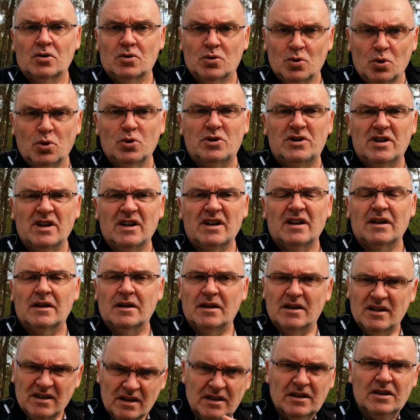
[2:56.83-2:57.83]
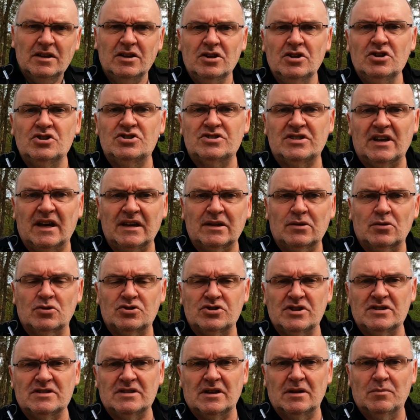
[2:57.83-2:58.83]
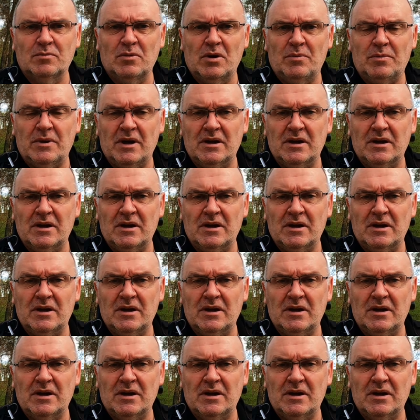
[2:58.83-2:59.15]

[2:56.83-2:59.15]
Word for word: Gut, ich zeige euch jetzt einmal